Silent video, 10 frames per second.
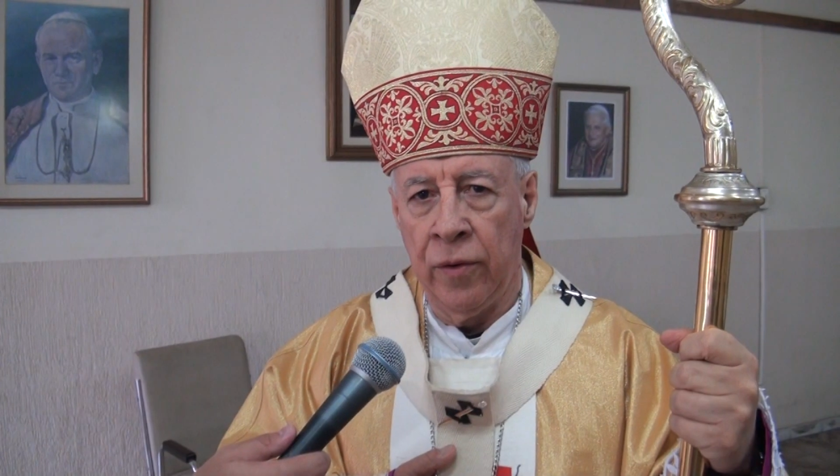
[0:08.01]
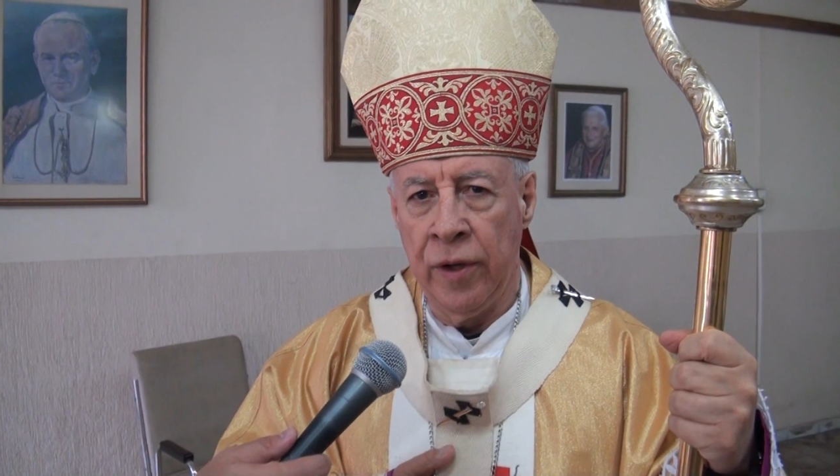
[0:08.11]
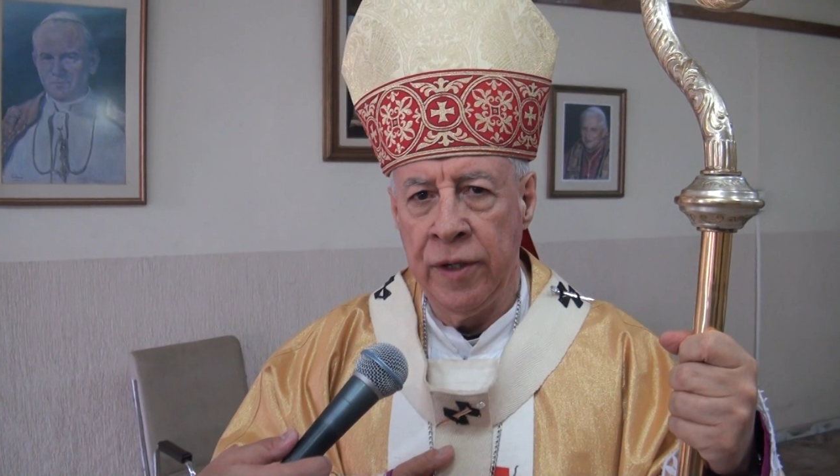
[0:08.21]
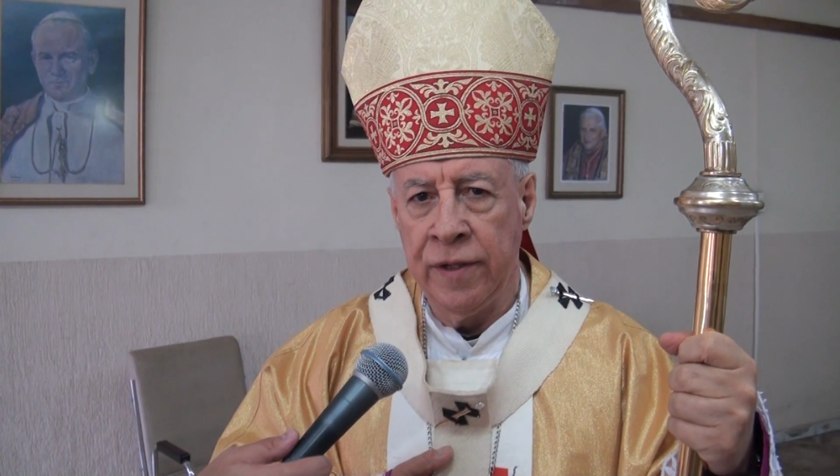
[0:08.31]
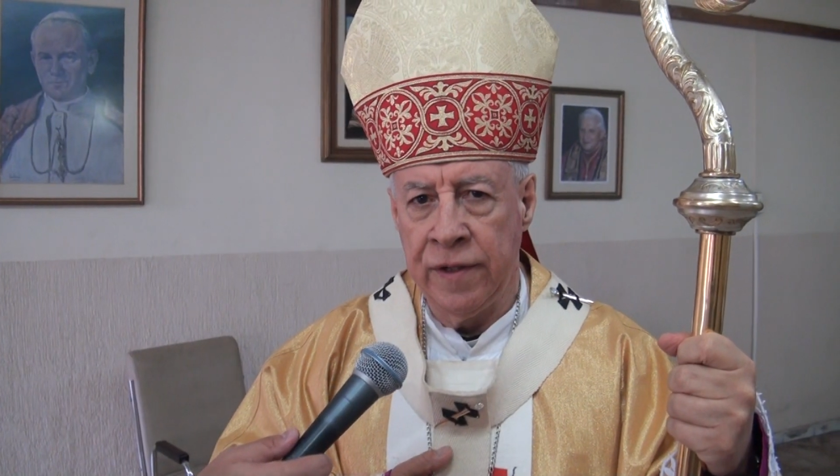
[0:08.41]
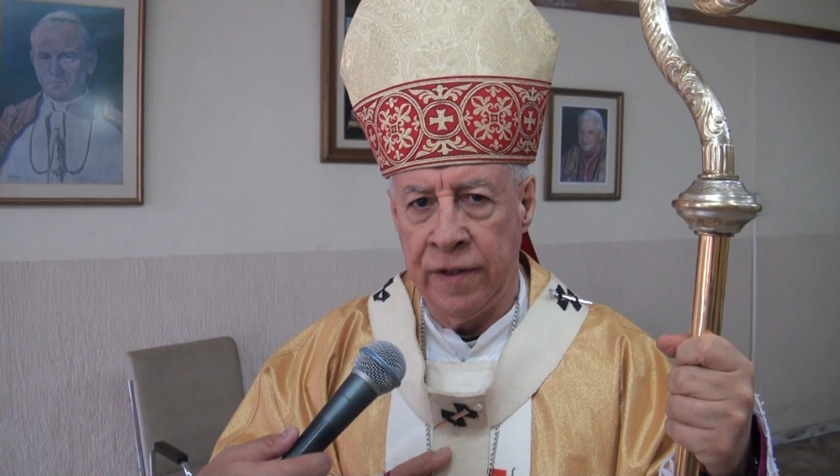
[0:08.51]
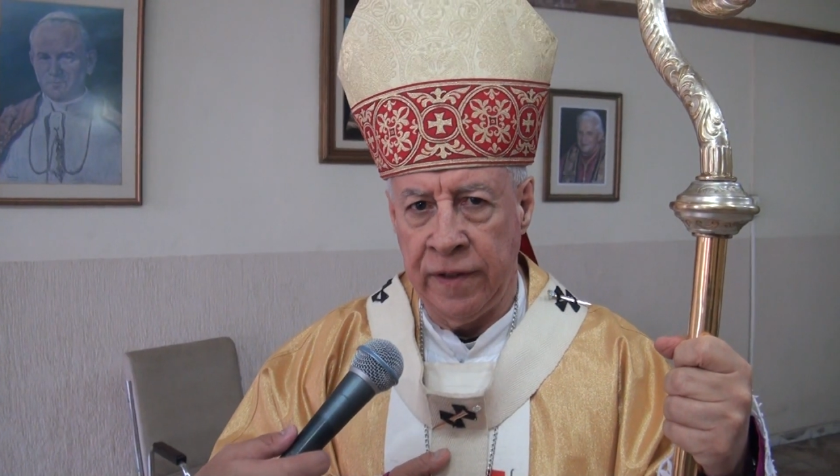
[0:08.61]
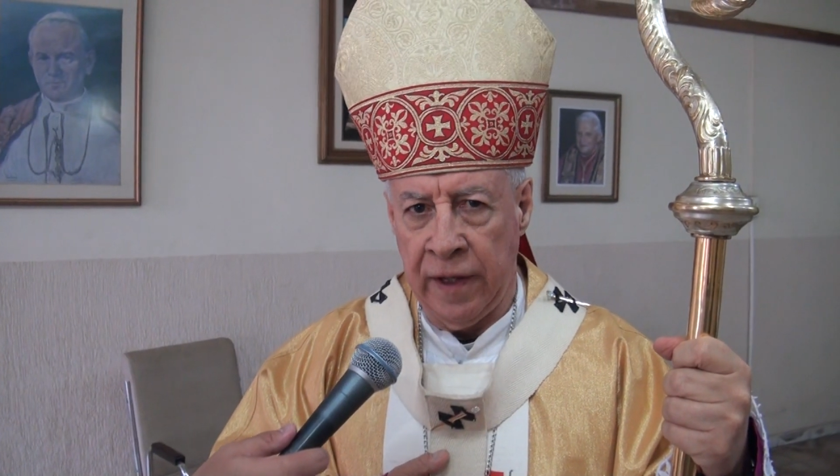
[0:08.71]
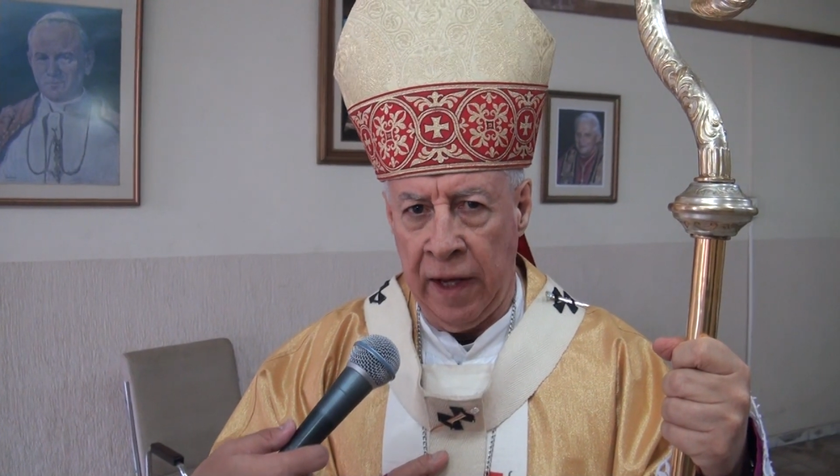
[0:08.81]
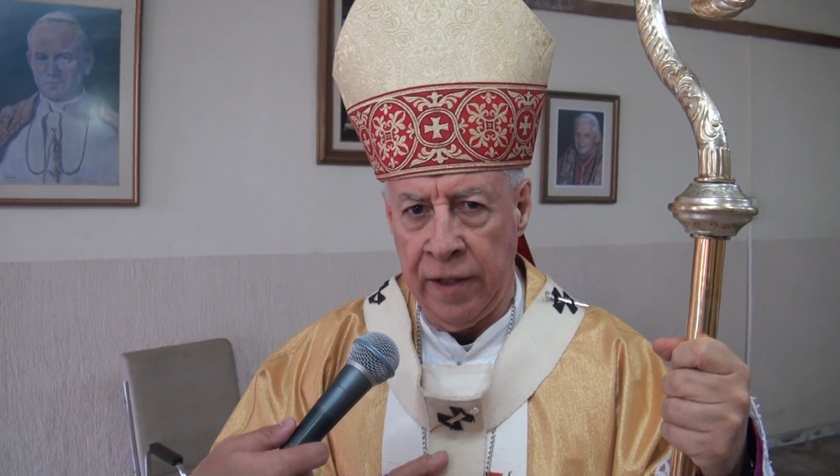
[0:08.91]
Hoje,
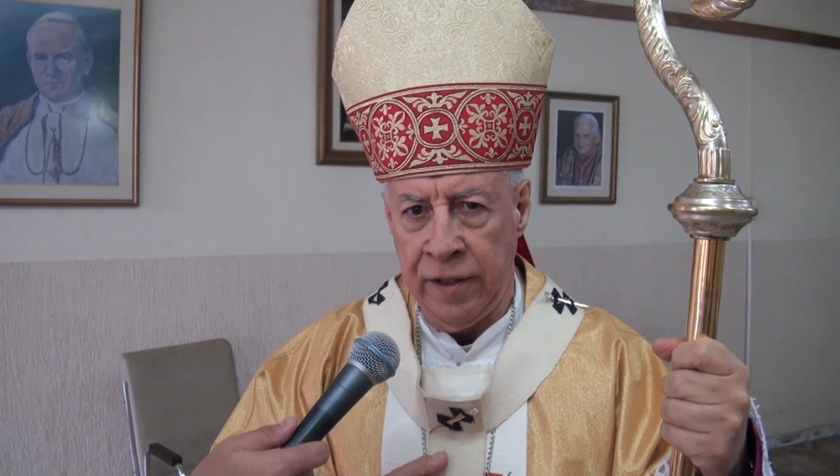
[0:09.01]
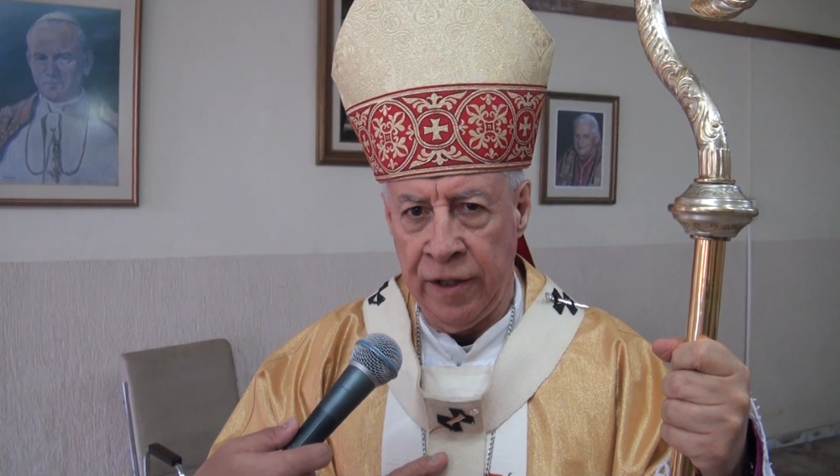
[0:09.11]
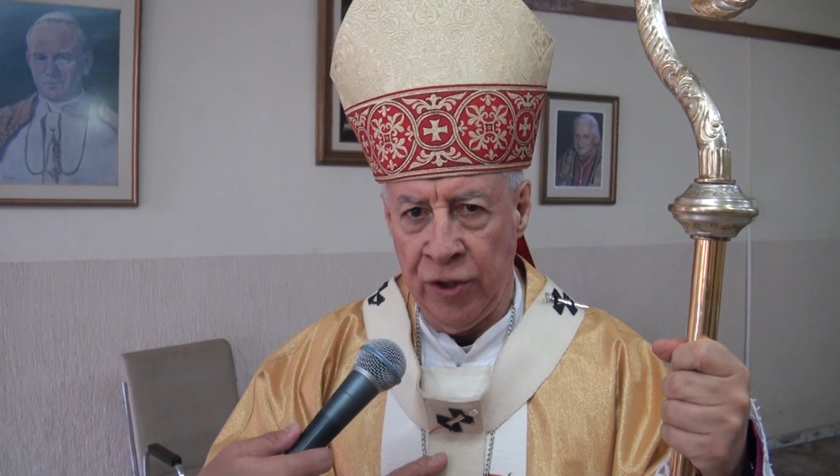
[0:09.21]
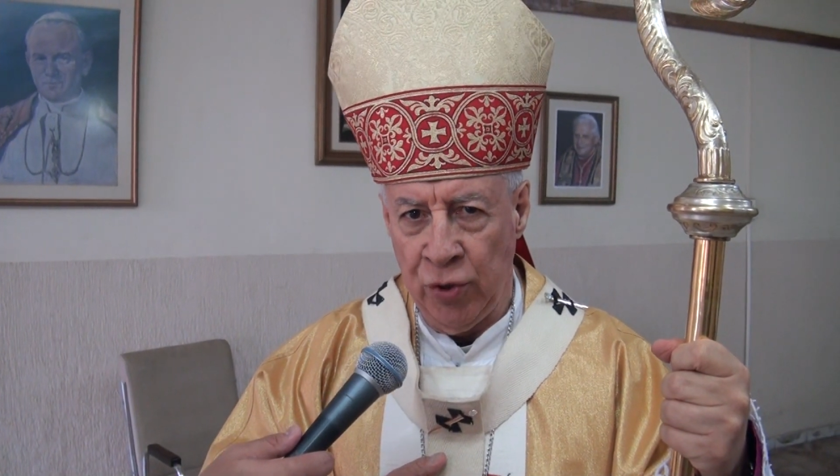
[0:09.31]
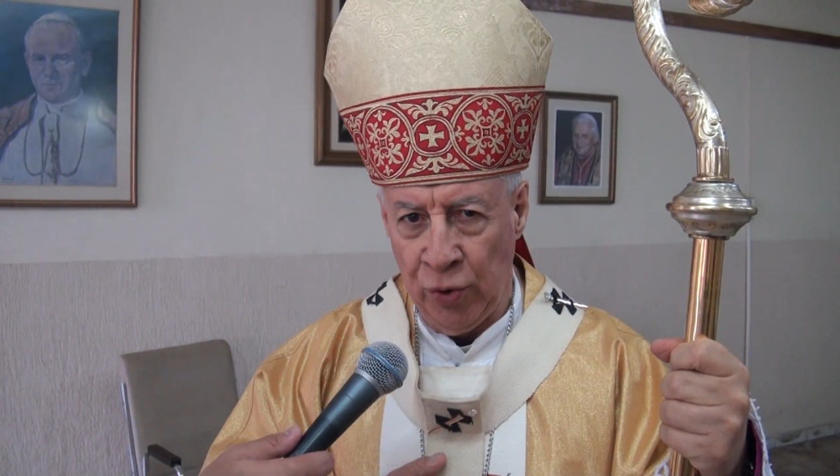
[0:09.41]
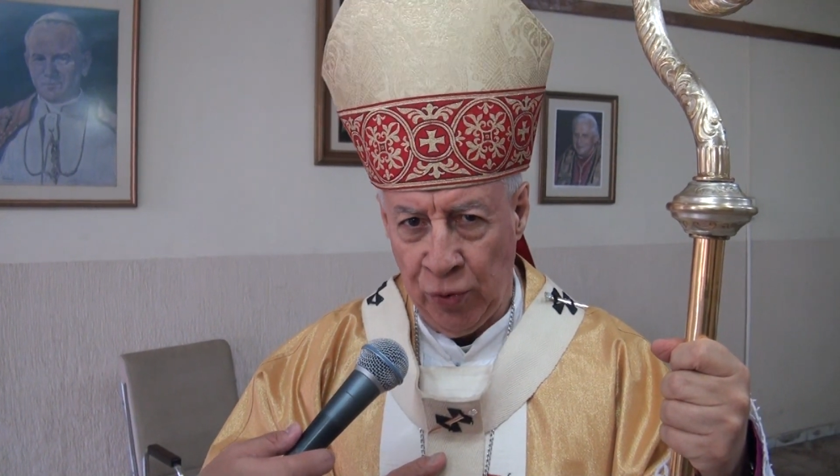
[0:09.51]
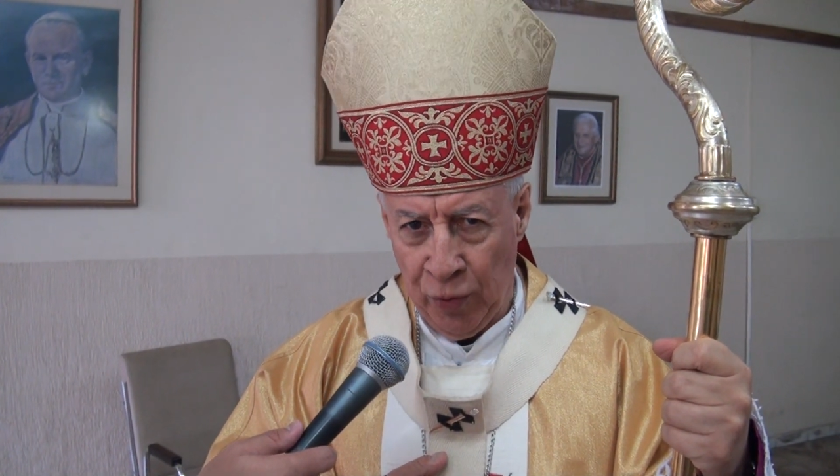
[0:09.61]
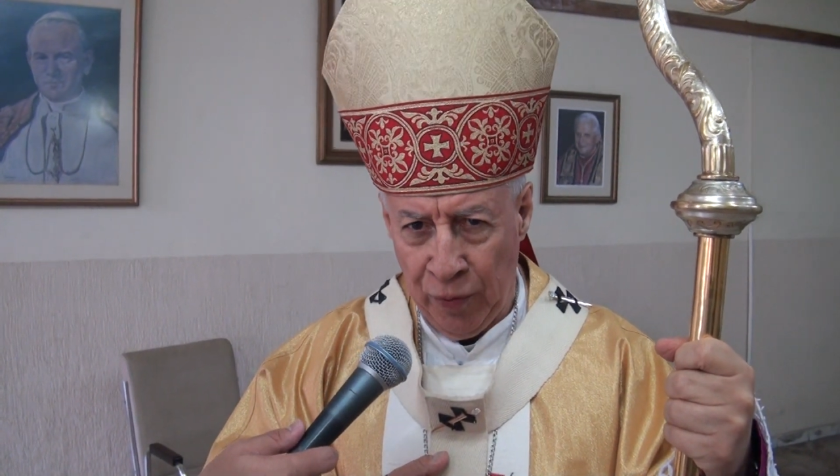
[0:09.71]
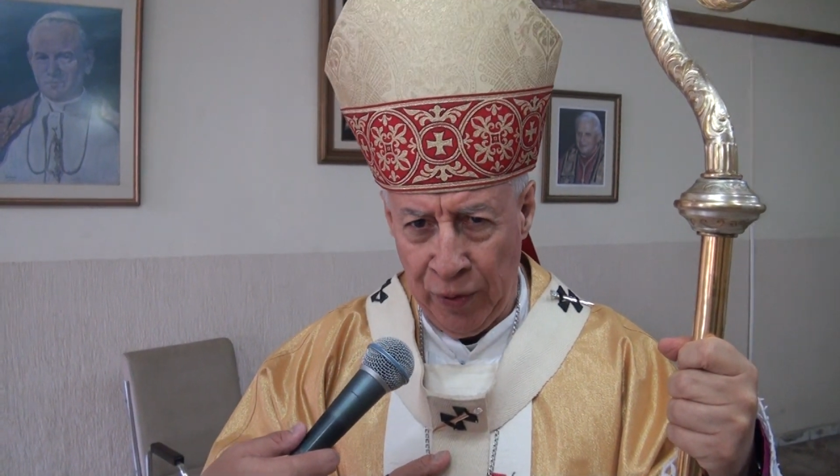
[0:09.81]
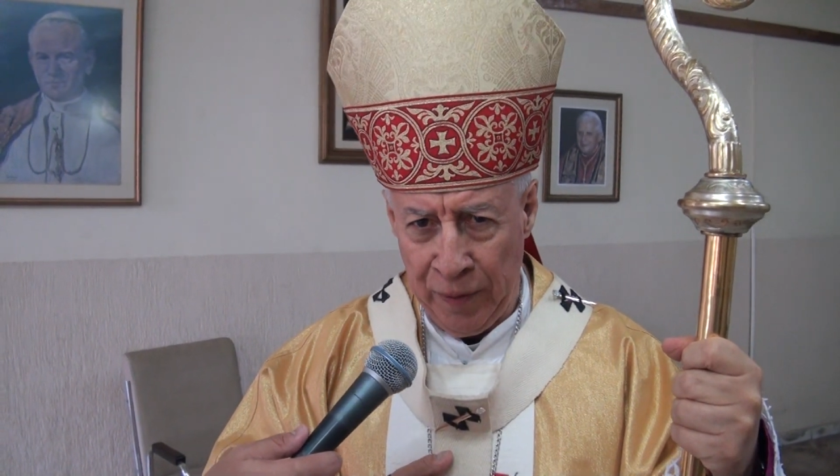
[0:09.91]
7 de
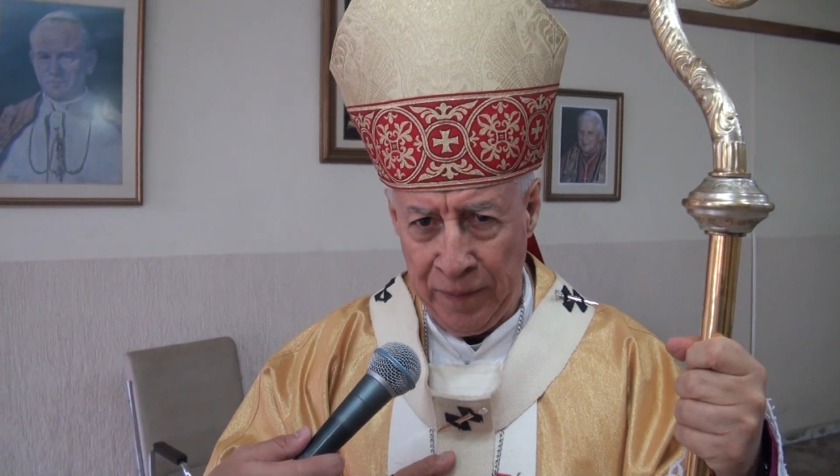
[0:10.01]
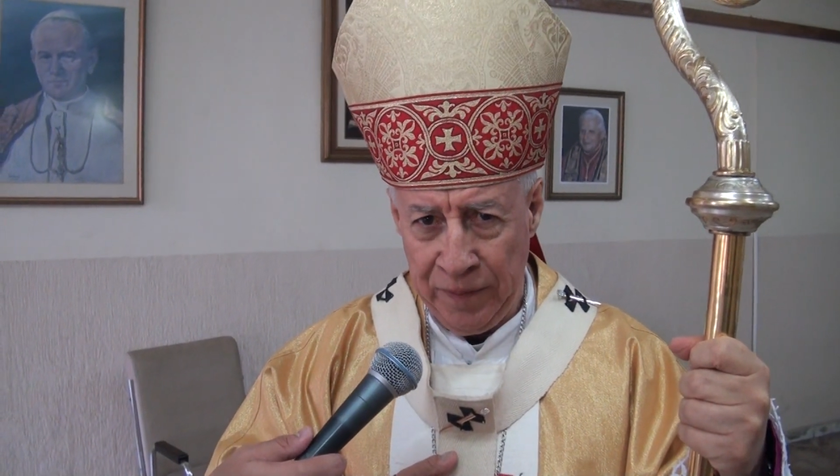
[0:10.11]
outubro